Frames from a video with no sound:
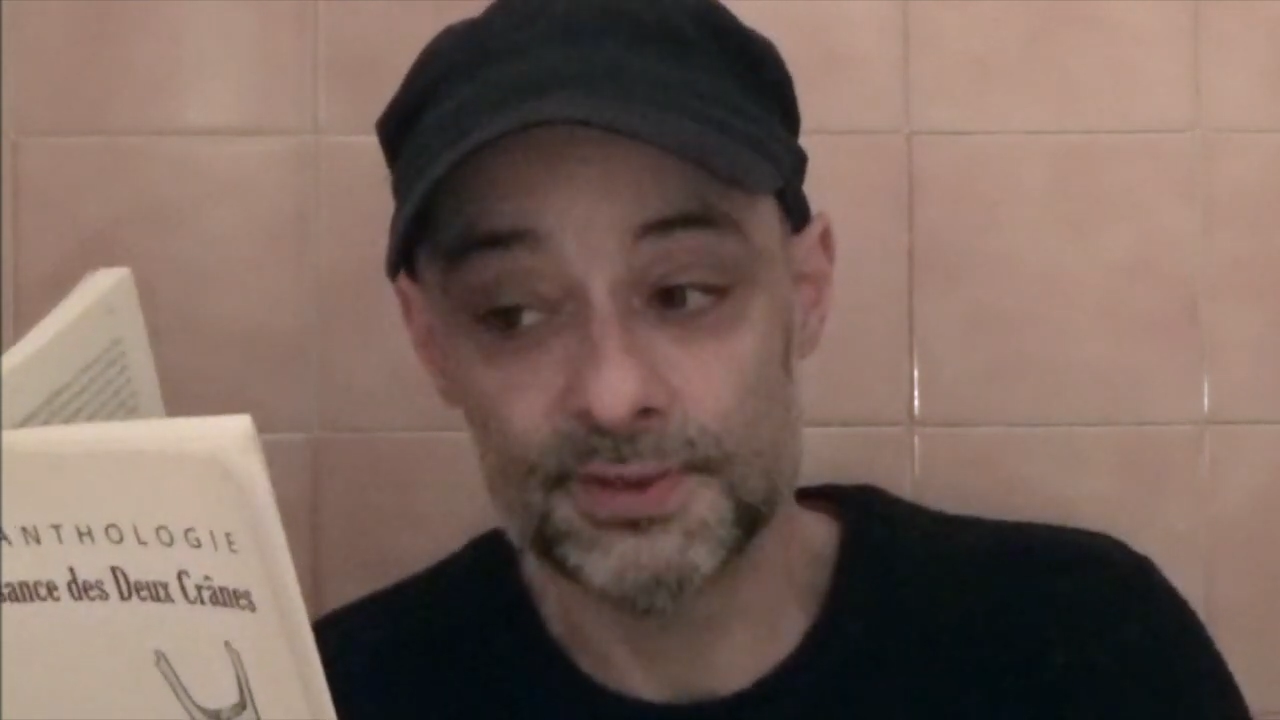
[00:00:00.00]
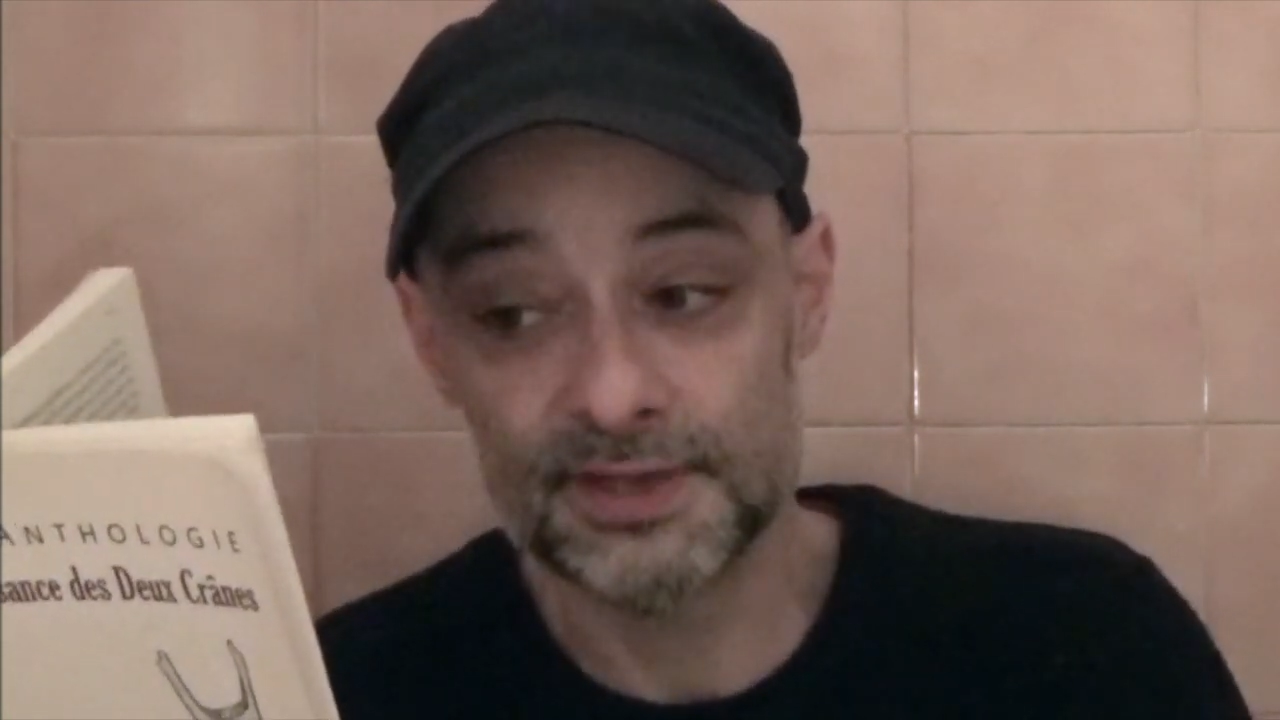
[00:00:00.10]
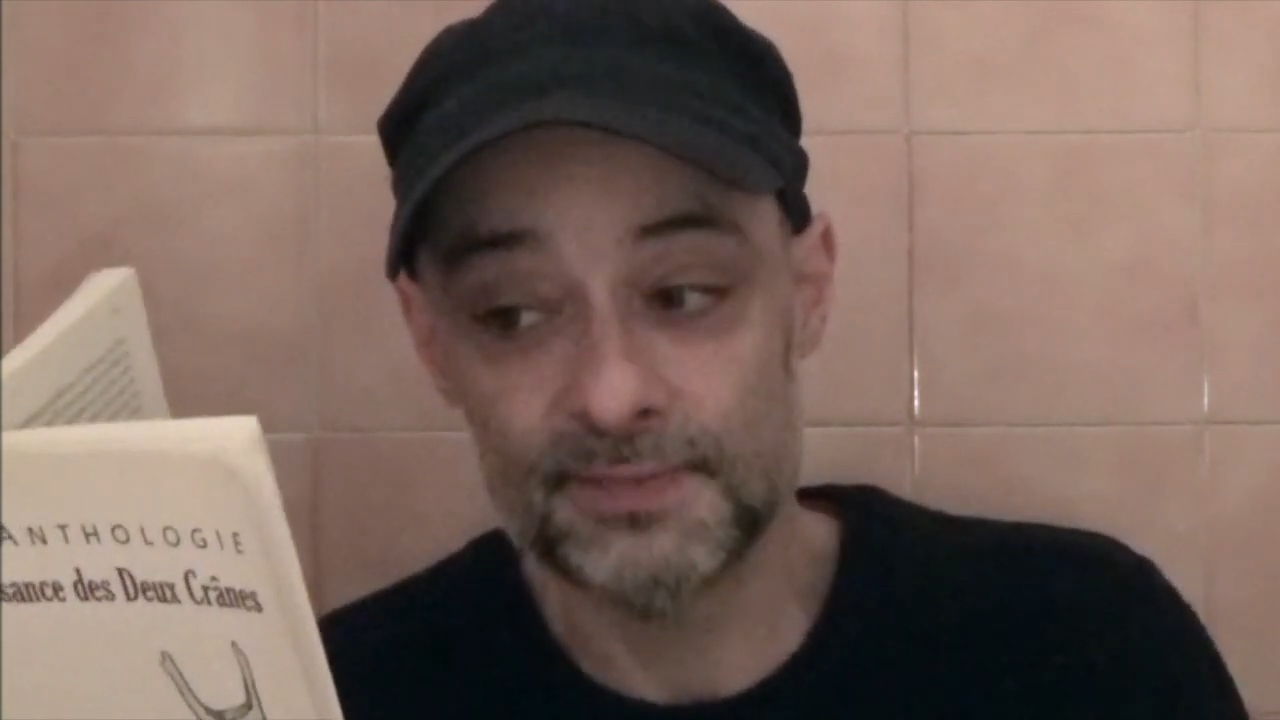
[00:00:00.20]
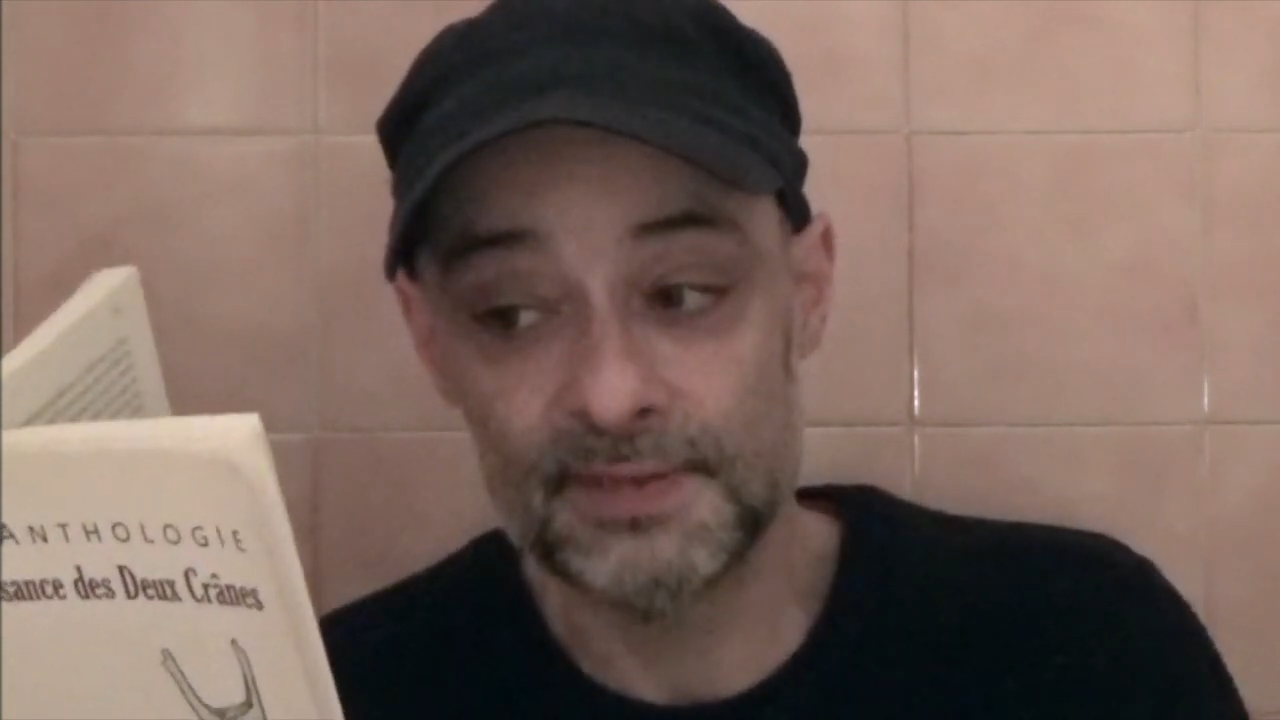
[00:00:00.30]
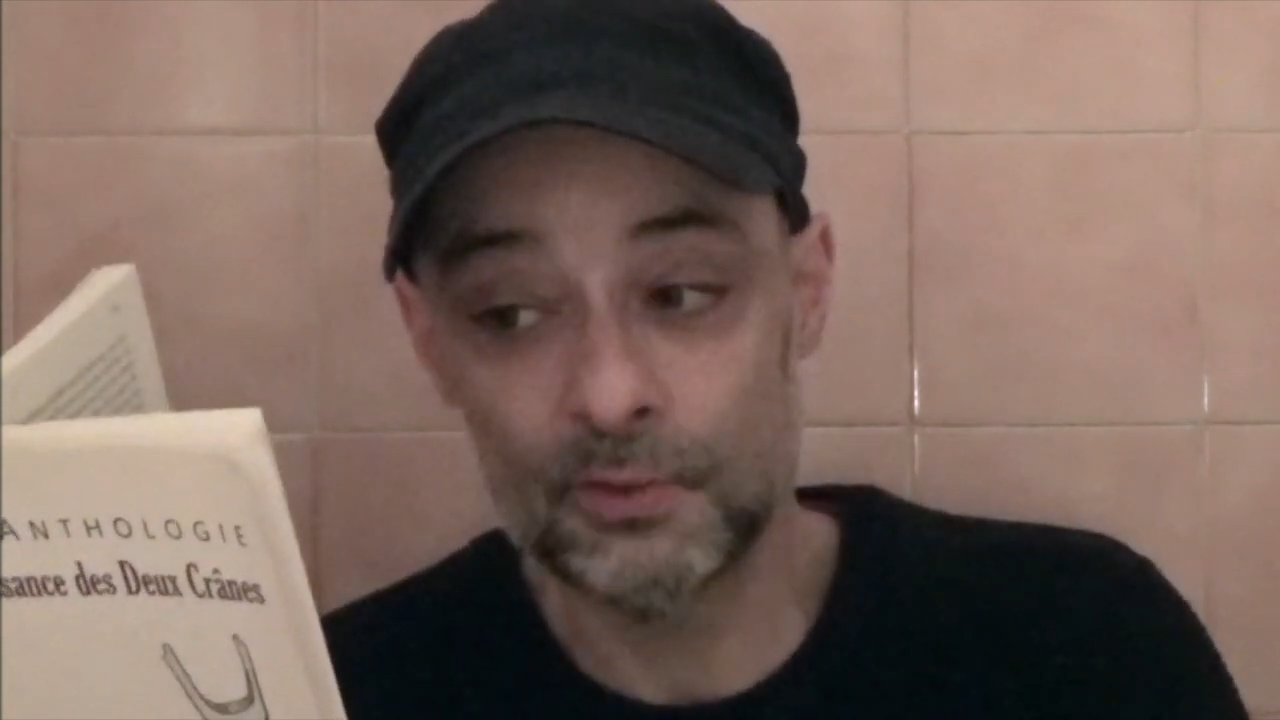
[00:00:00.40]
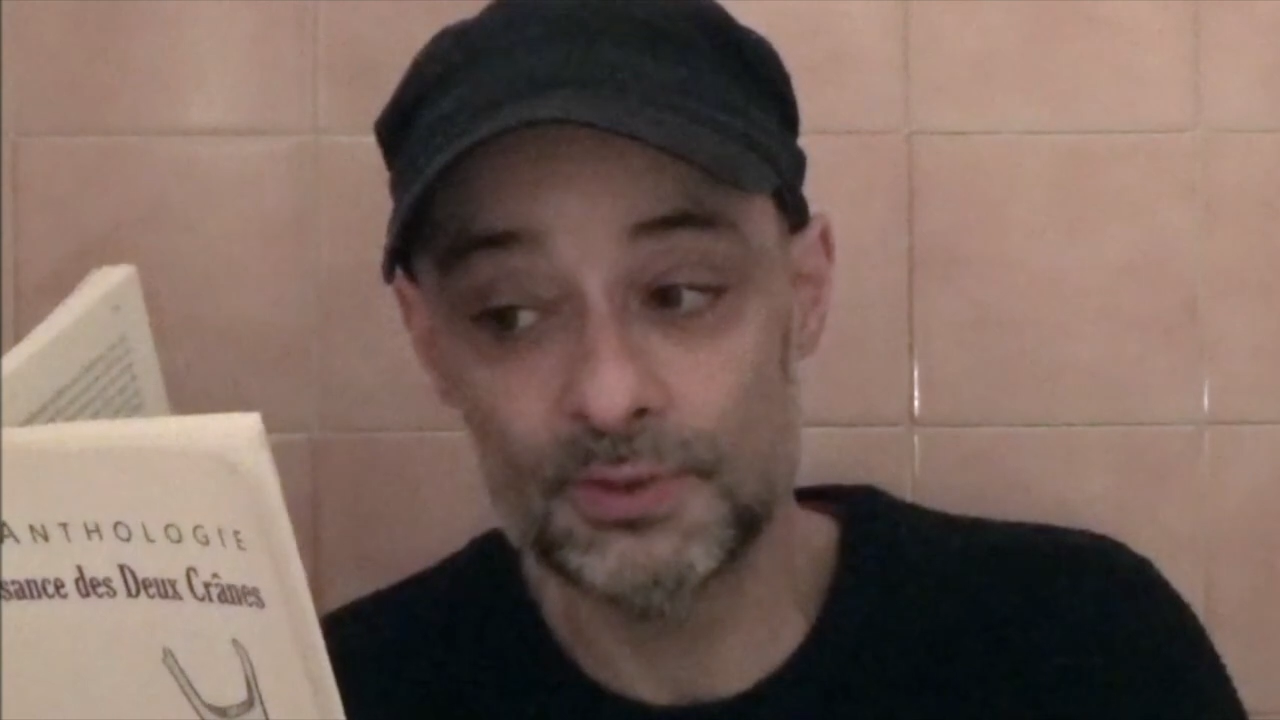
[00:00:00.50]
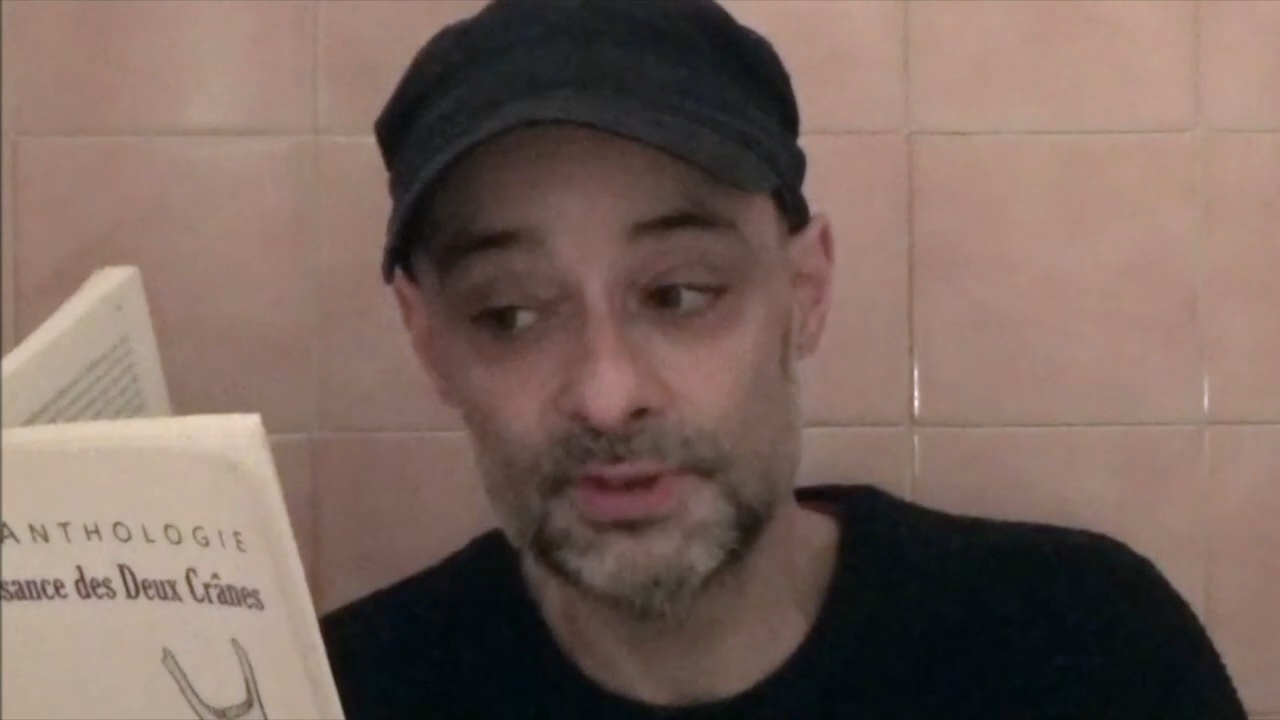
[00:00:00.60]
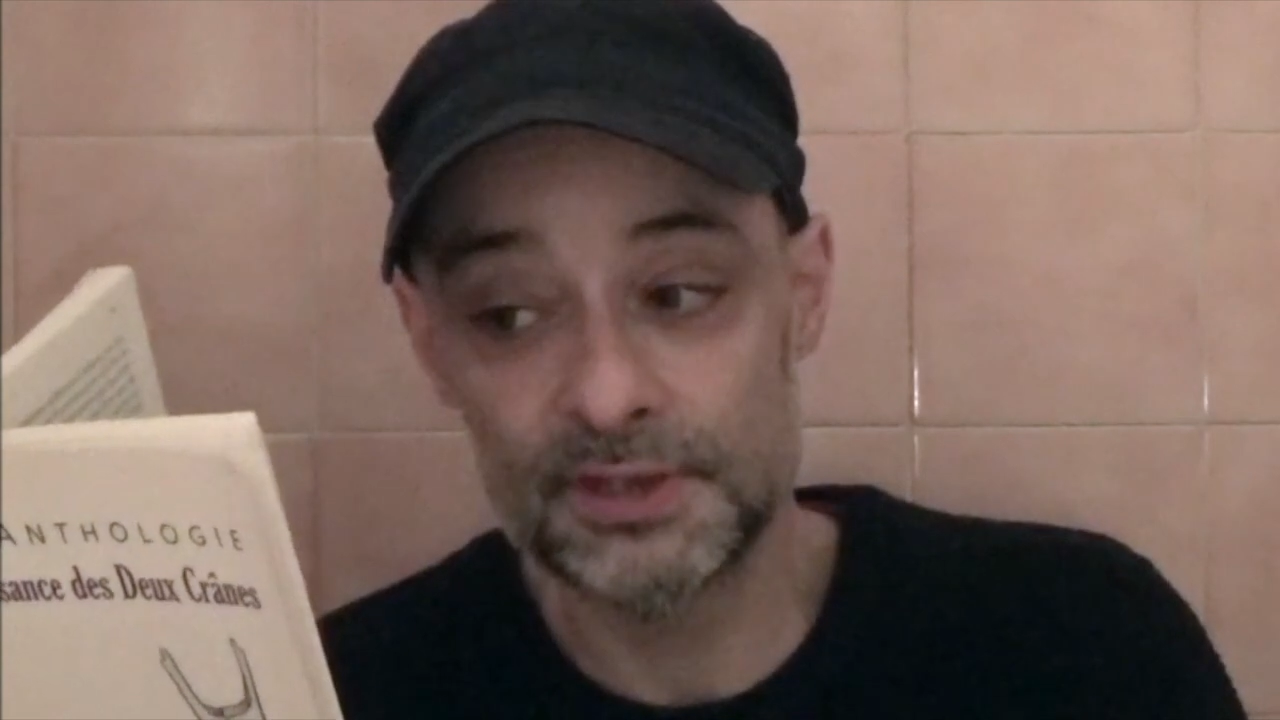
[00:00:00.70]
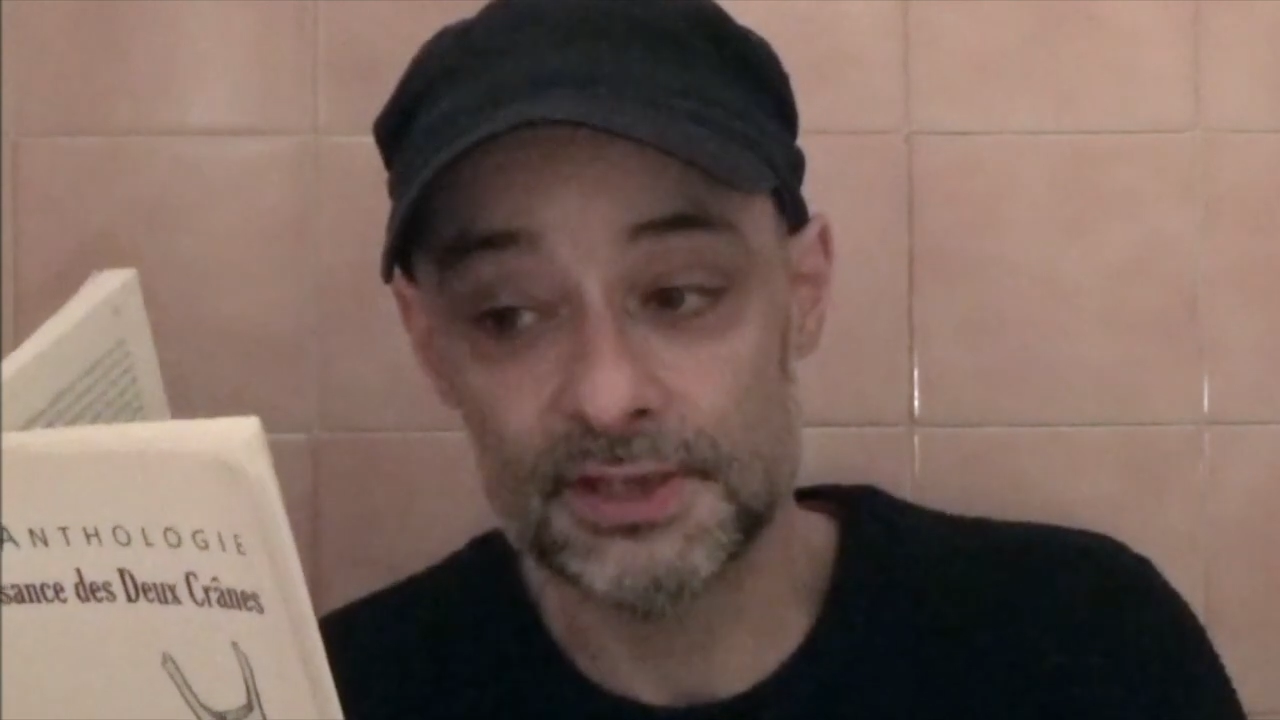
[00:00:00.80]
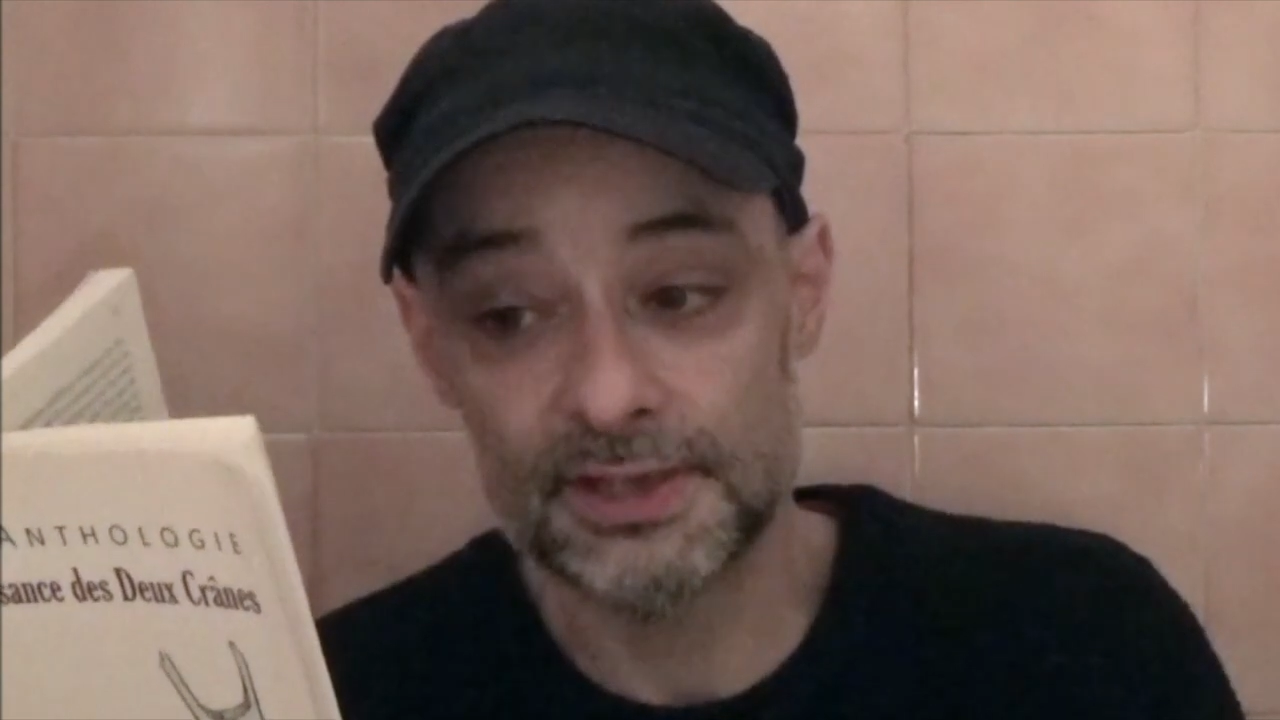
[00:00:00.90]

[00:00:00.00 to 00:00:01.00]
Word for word: ces microtiges